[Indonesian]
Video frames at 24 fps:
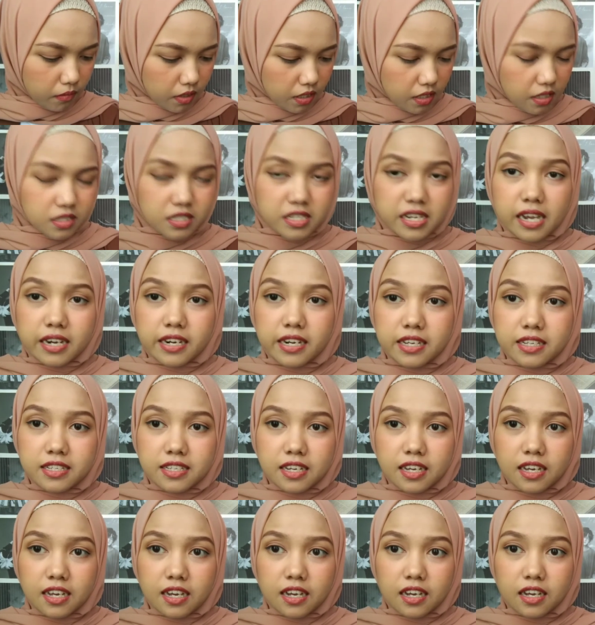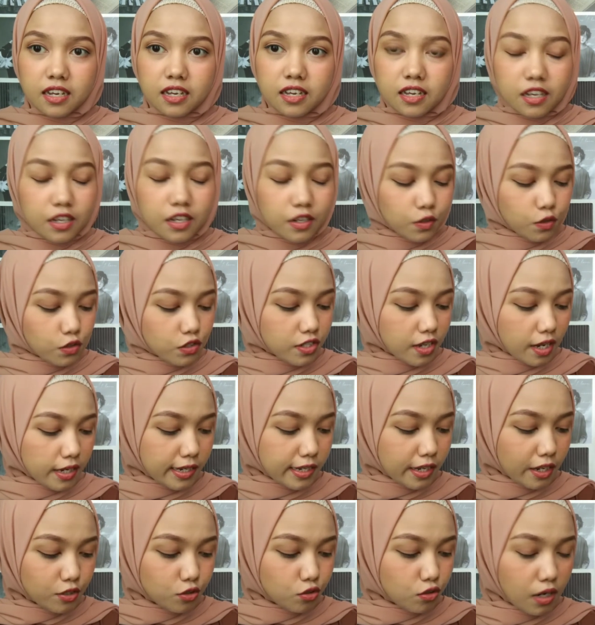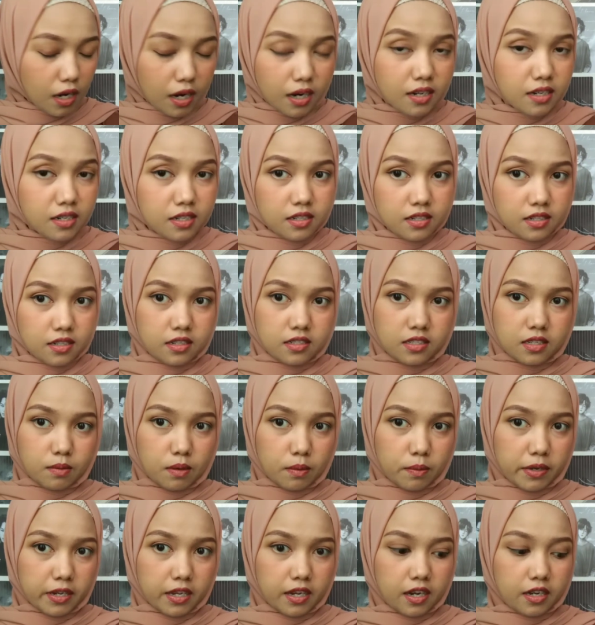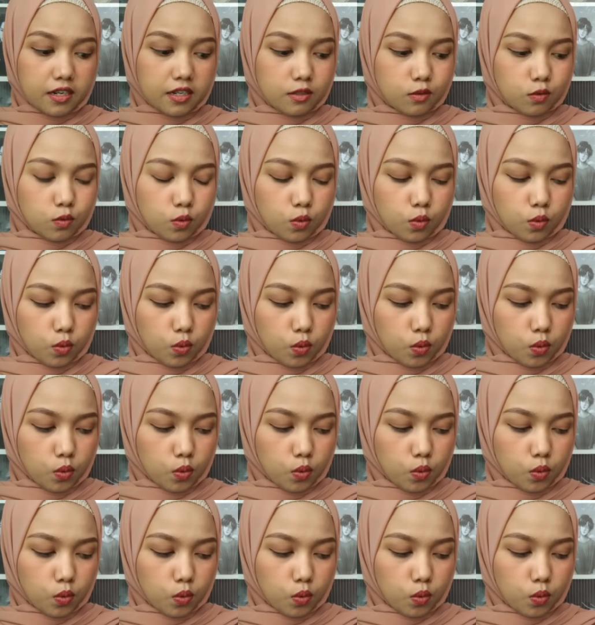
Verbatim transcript: terus si adanya terus si adanya juga ngehan sama bayangan itu